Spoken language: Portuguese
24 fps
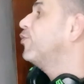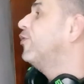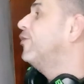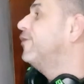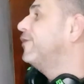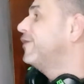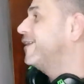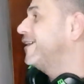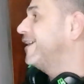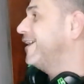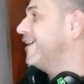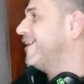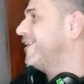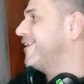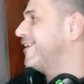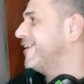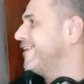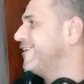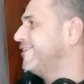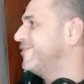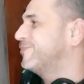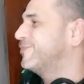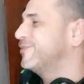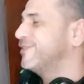pô,
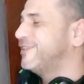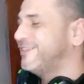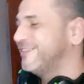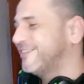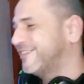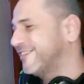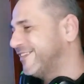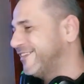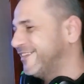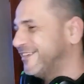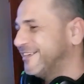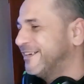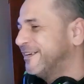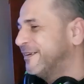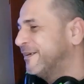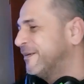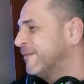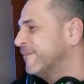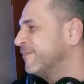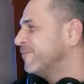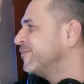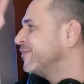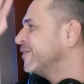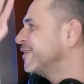caralho, a polícia ali
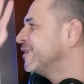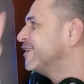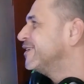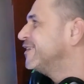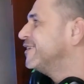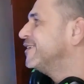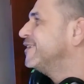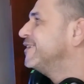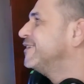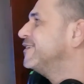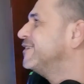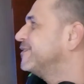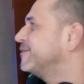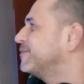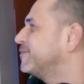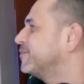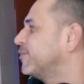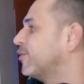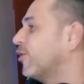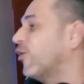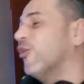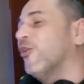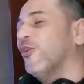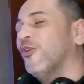
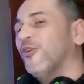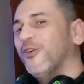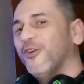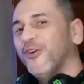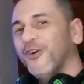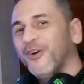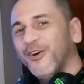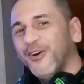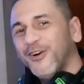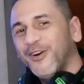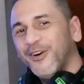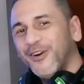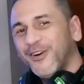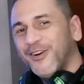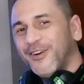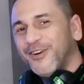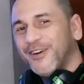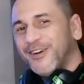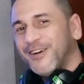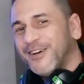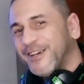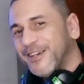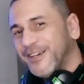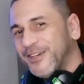
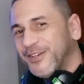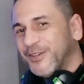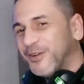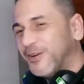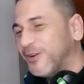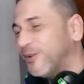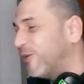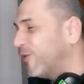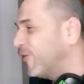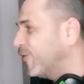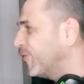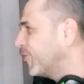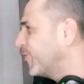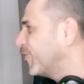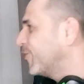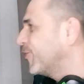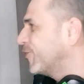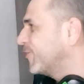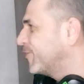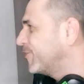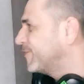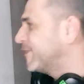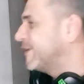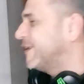Oi, oh,
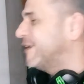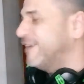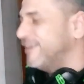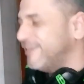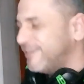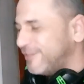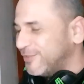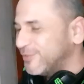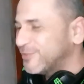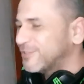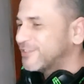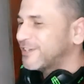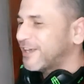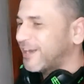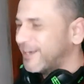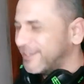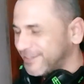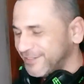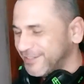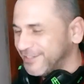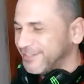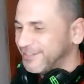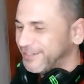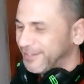Esse
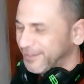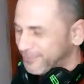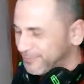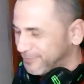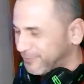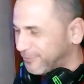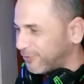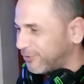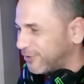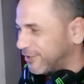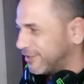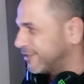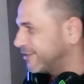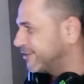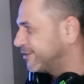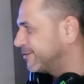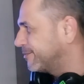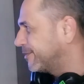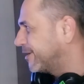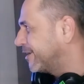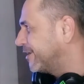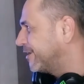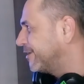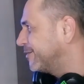Uncharted aí é foda
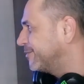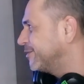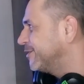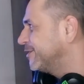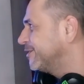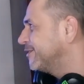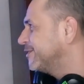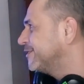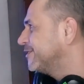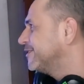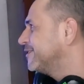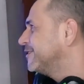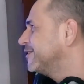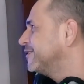demais, mano.